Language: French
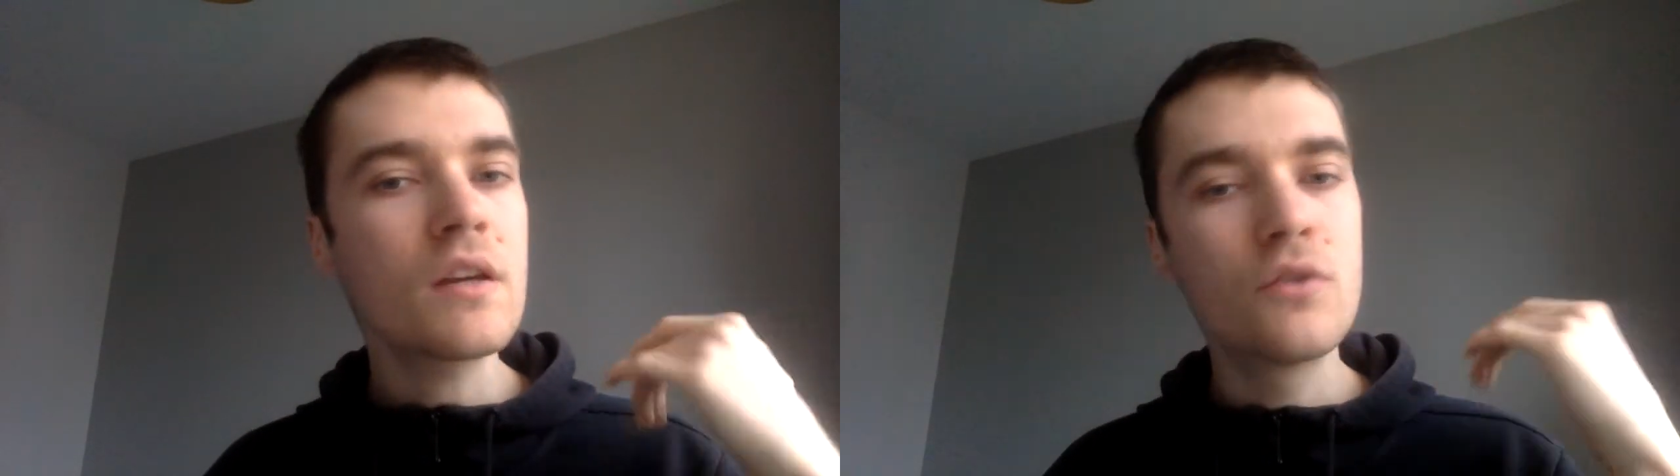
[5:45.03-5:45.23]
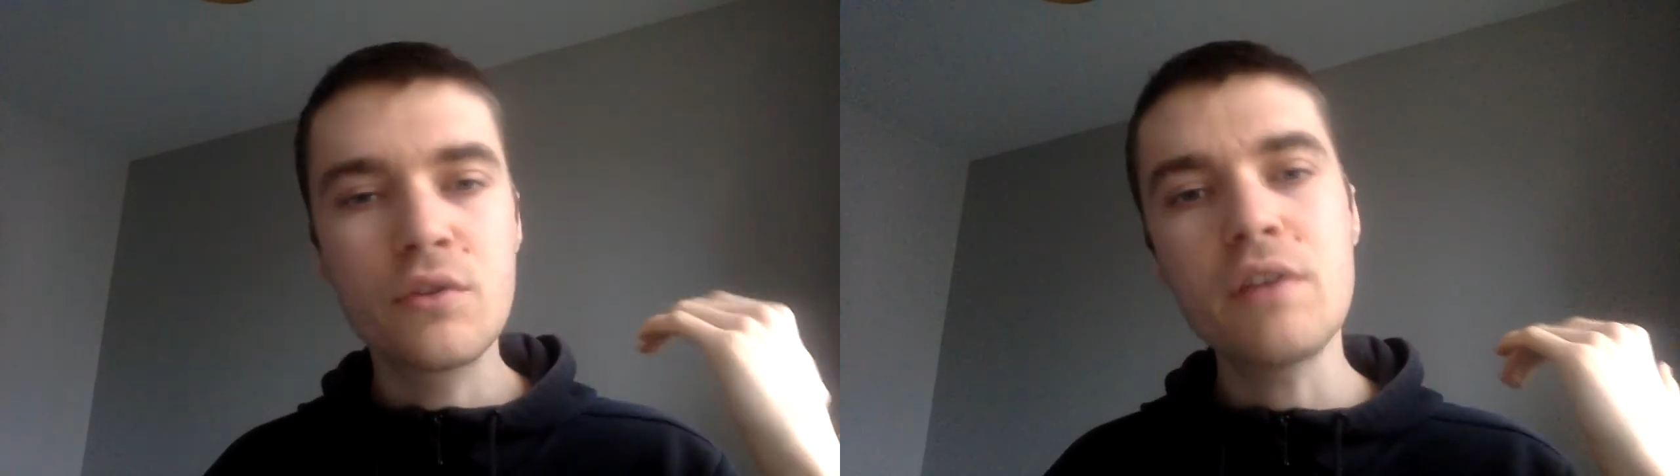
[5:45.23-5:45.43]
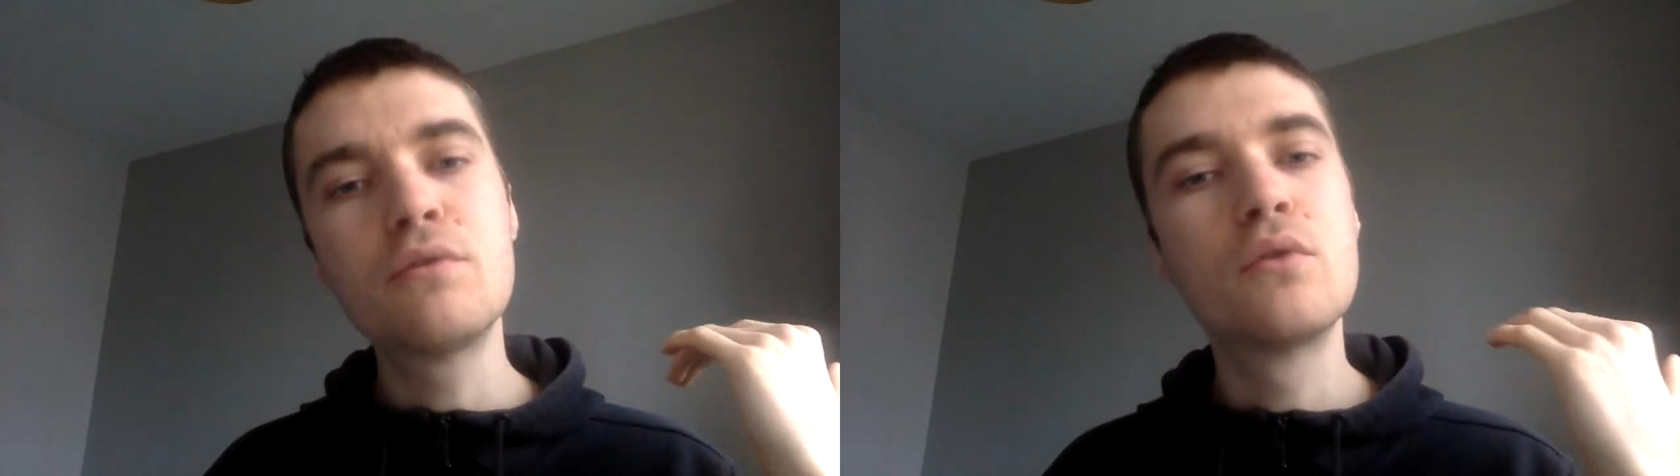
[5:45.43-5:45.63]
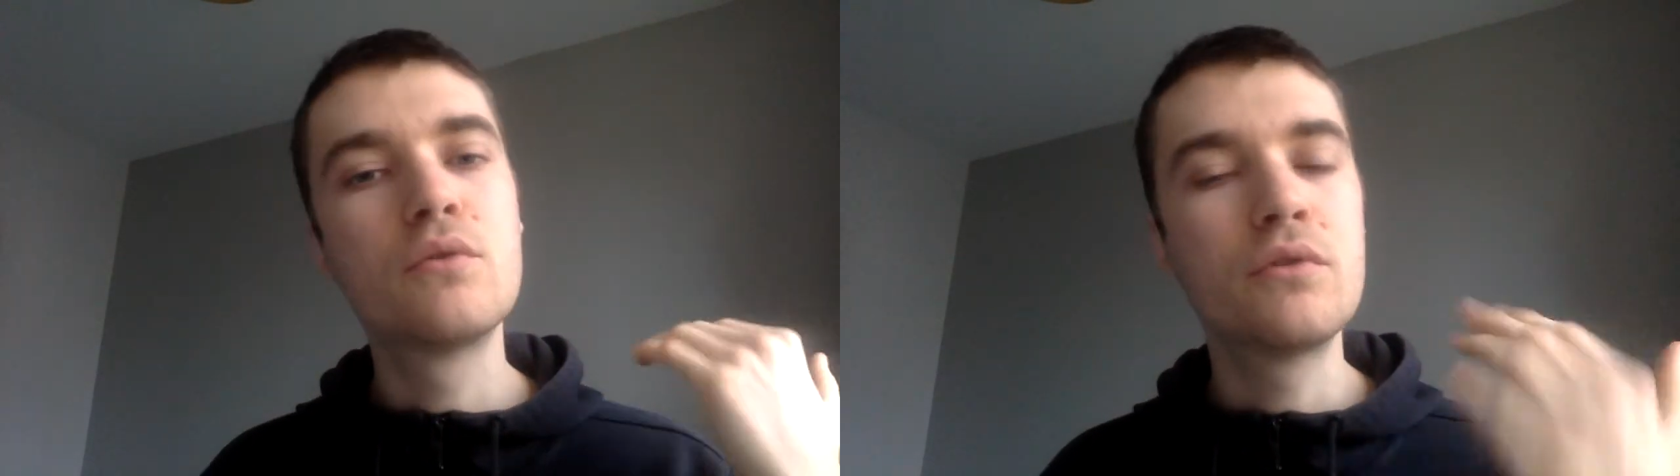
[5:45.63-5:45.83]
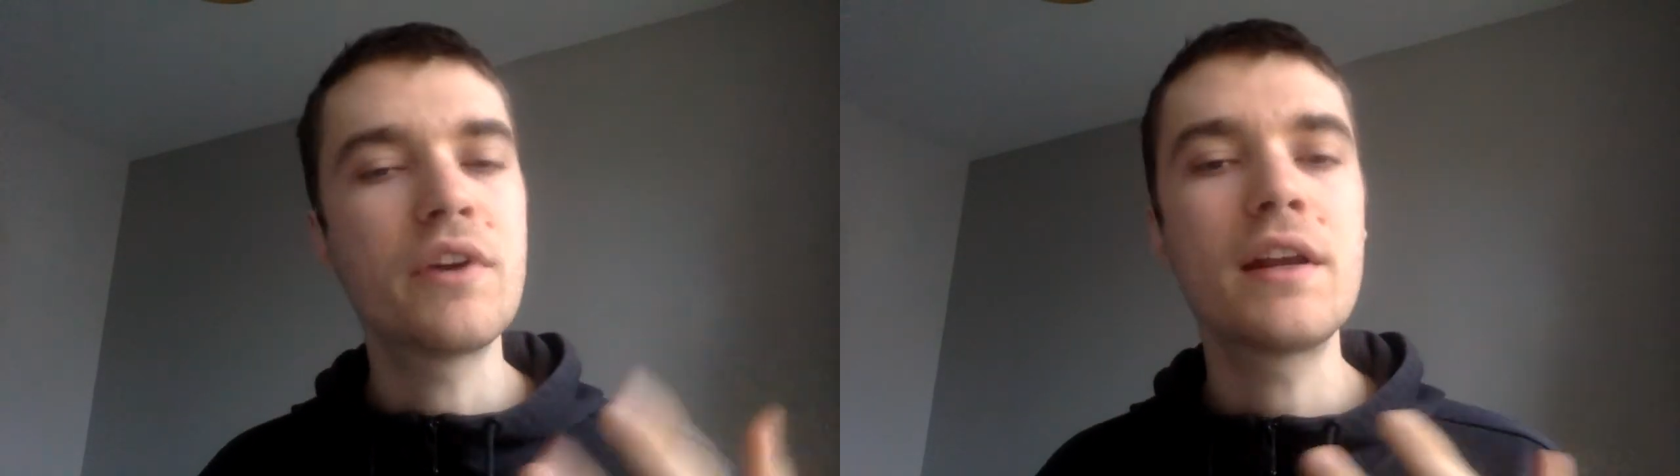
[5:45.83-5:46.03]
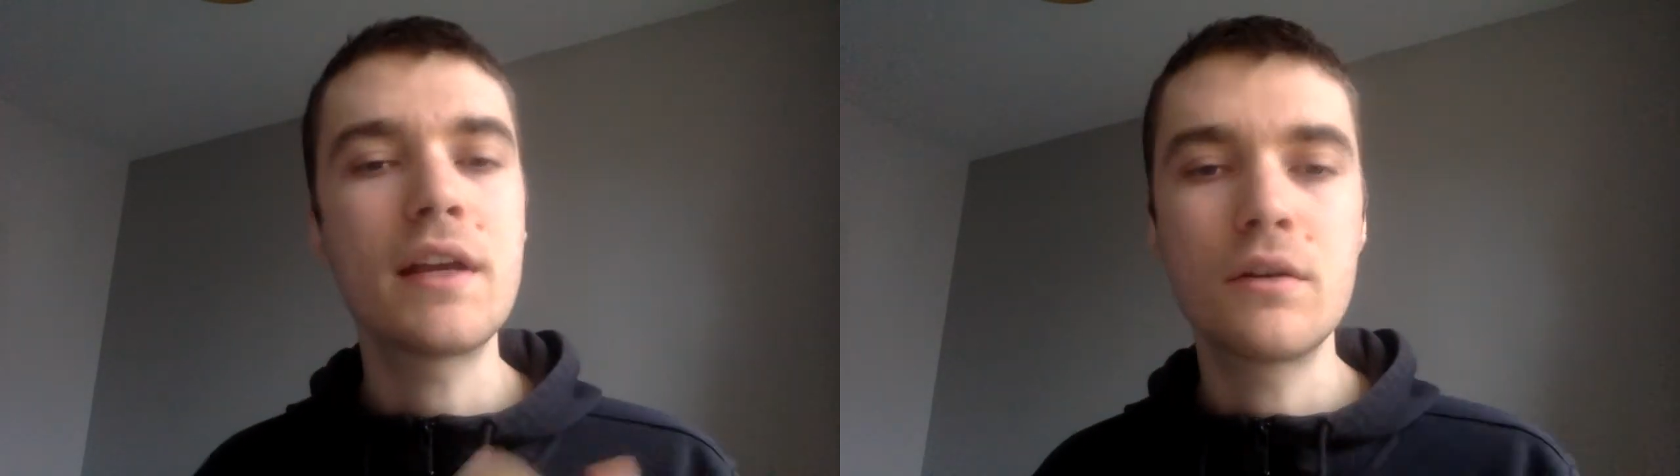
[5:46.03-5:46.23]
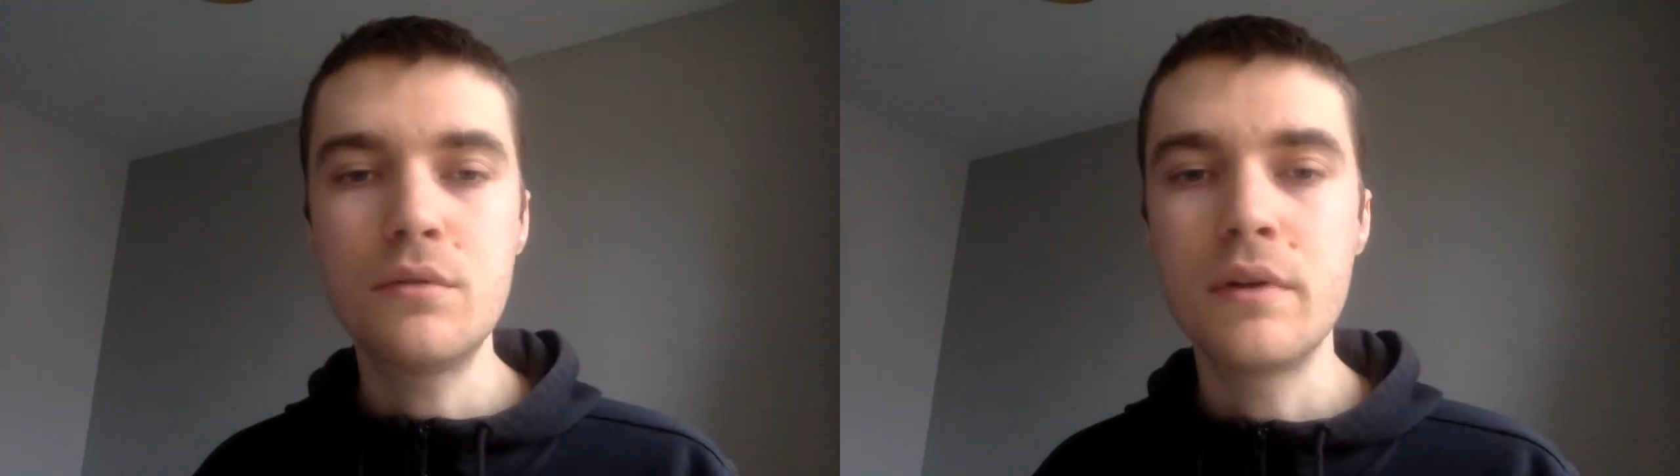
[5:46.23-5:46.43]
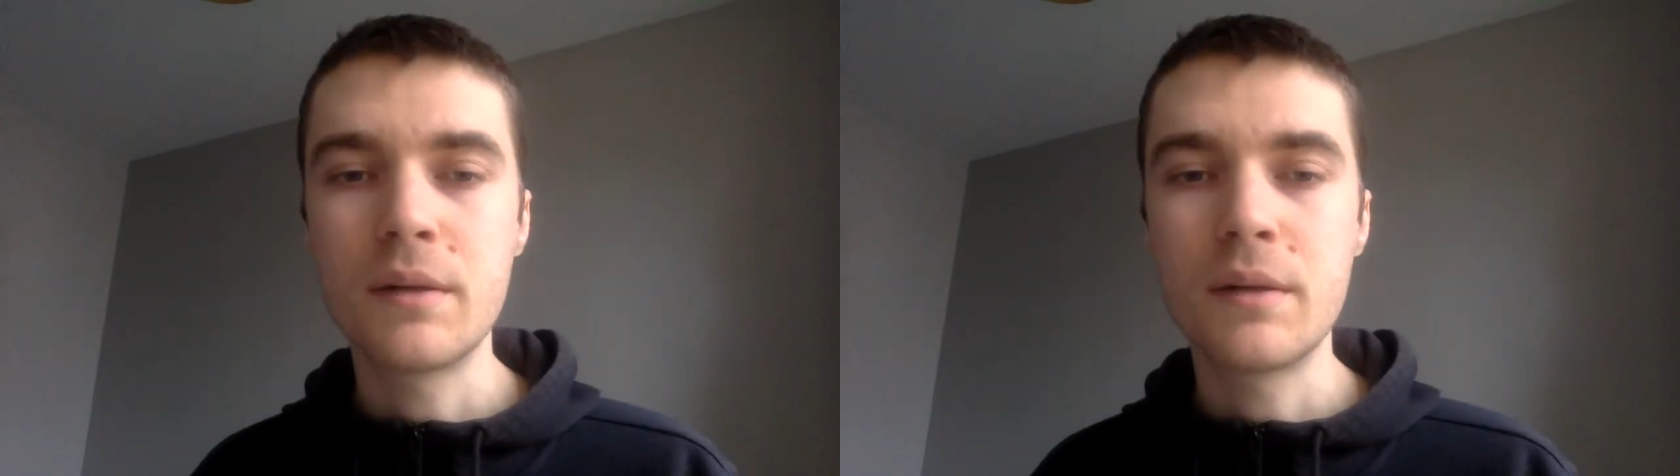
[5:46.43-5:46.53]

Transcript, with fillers: Donc ça, faut, faut faire les calculs,